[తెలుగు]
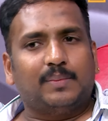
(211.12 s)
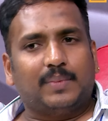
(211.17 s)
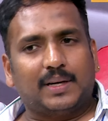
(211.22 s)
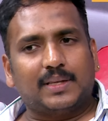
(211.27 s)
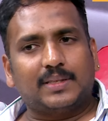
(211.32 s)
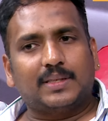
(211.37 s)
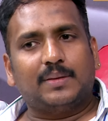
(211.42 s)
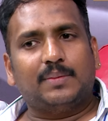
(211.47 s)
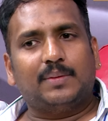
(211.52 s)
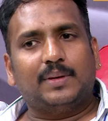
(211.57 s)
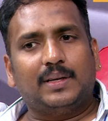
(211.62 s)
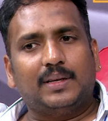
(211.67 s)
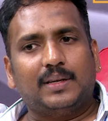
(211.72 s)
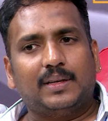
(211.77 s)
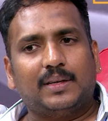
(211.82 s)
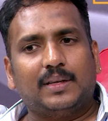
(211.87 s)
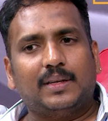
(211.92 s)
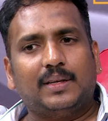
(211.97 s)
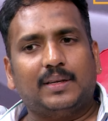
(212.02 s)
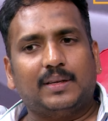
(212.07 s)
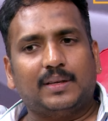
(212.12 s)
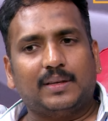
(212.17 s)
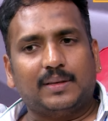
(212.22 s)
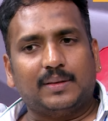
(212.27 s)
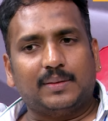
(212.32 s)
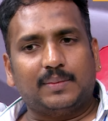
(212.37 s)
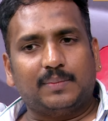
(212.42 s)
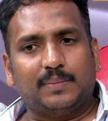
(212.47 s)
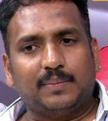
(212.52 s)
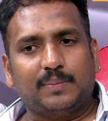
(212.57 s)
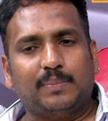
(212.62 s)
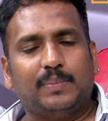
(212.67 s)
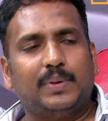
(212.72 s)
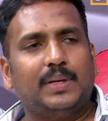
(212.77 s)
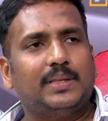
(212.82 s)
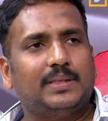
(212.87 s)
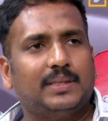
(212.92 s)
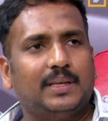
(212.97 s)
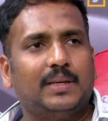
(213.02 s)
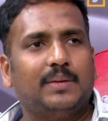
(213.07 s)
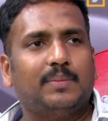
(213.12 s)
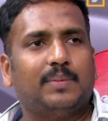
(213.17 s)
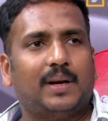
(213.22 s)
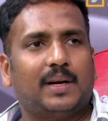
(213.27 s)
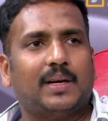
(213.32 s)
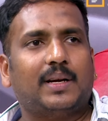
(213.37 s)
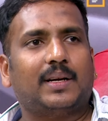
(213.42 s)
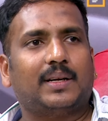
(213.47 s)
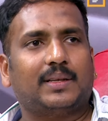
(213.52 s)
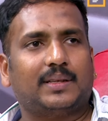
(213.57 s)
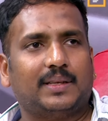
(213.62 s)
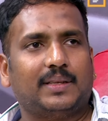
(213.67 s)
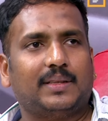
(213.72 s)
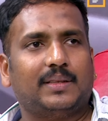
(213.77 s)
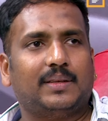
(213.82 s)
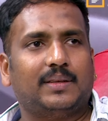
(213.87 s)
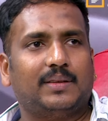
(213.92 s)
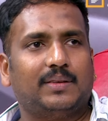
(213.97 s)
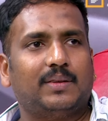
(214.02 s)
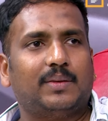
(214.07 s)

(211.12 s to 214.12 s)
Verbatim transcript: మన సినిమా ఏంటంటే బీసీలకి బాగా కనెక్ట్ అయింది